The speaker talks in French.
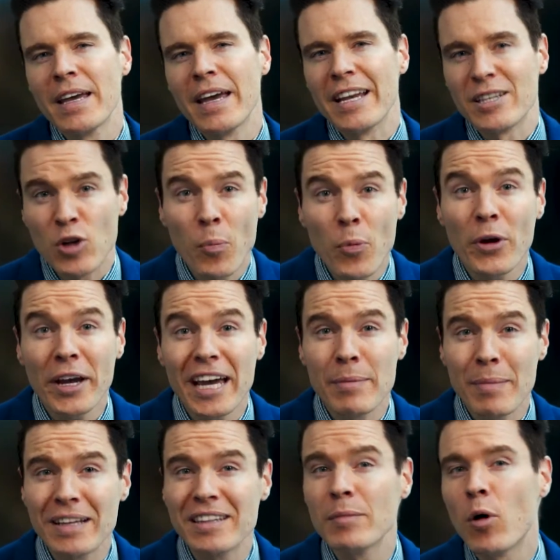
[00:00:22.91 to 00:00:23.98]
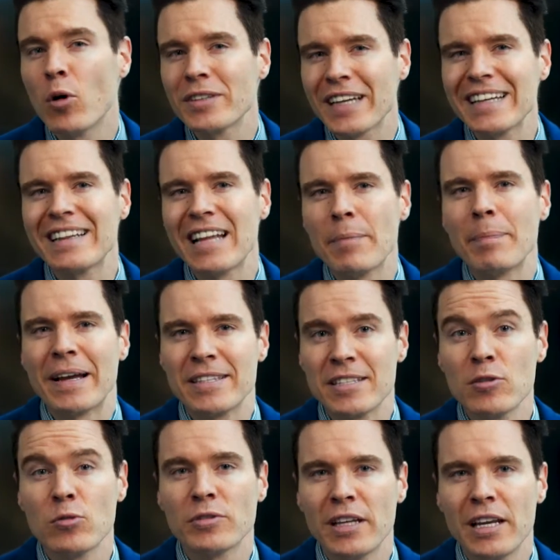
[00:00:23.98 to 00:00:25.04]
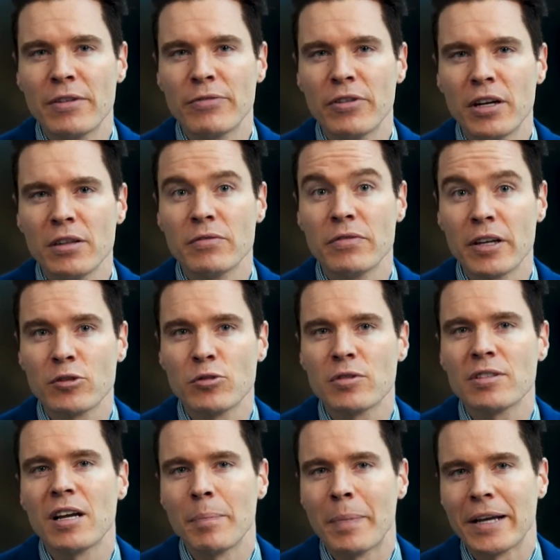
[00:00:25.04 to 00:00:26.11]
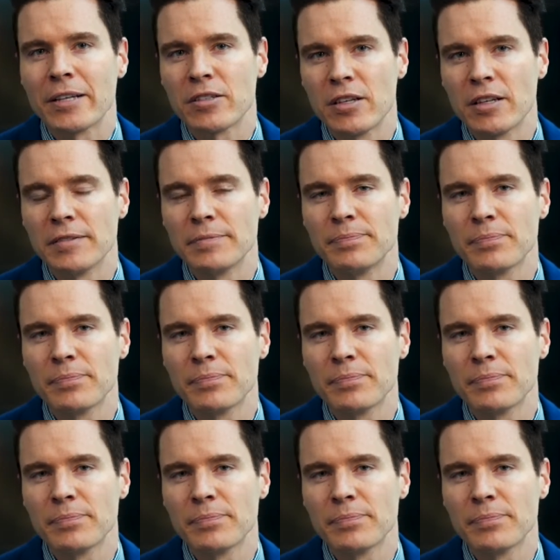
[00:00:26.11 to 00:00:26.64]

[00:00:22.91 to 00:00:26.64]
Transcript: Est-ce qu'on peut réellement démontrer de l'empathie au téléphone versus en personne?